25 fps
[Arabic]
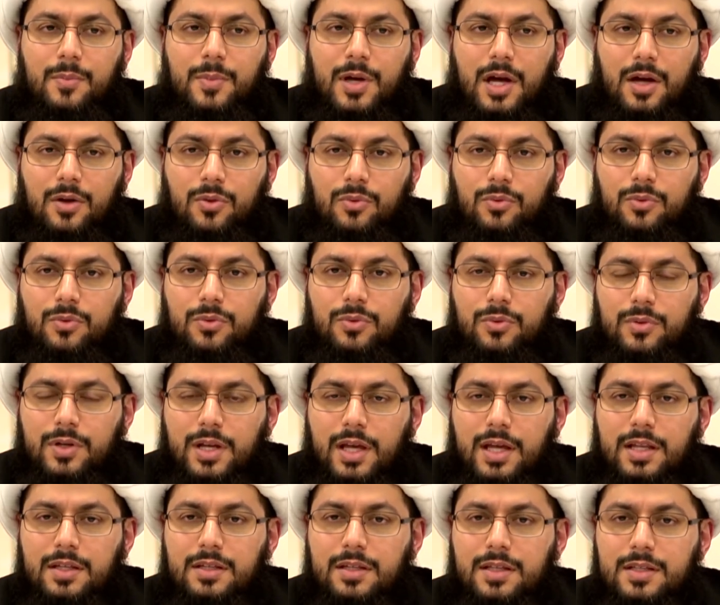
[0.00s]

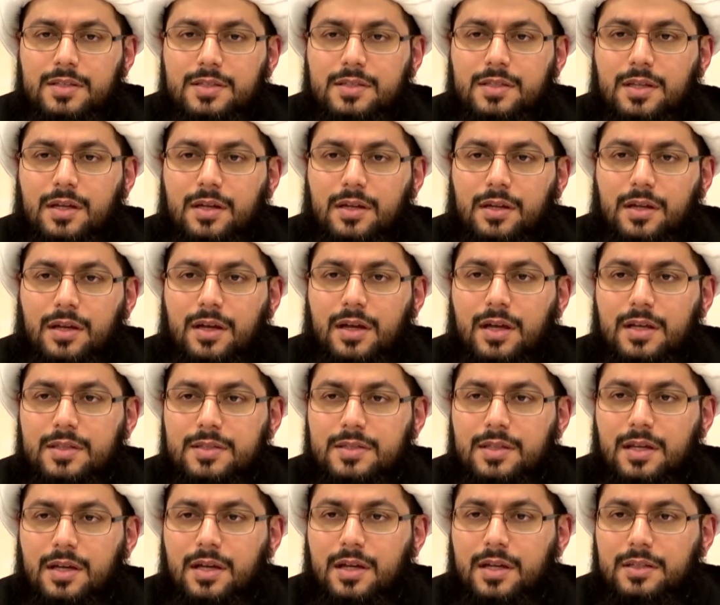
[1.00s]
أمعقول أن الزهراء
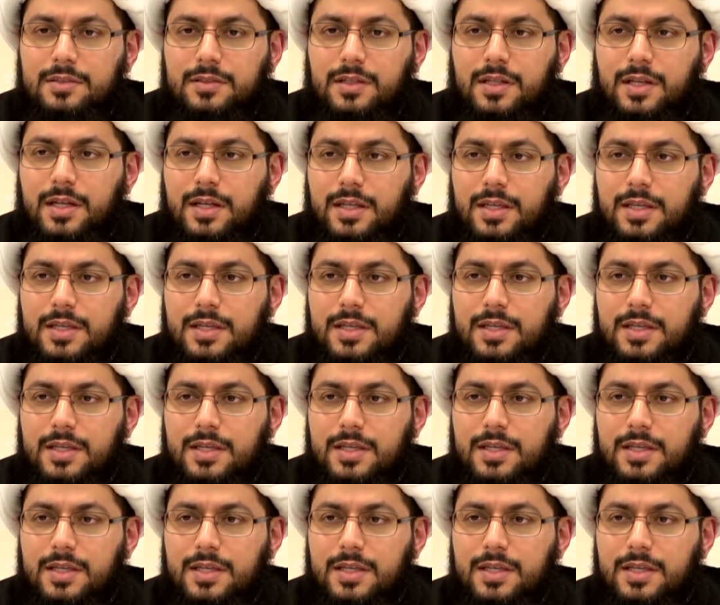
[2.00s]
صارت